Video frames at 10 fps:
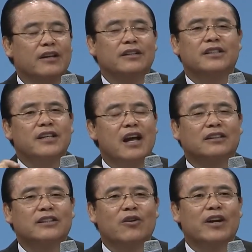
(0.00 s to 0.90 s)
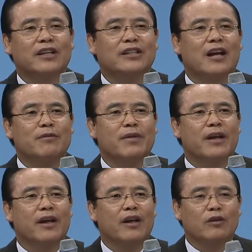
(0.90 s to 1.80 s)
신앙생활의
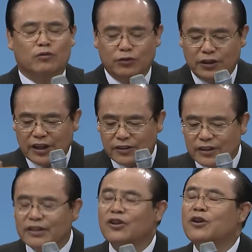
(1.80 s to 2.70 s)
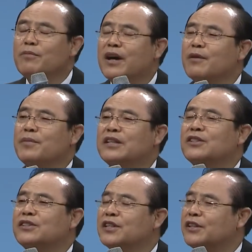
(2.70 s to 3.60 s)
삶에 구체적인 열매가
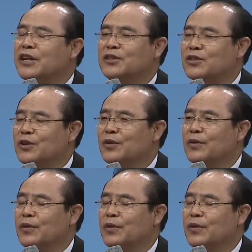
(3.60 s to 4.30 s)
맺어지게 돼 있어요.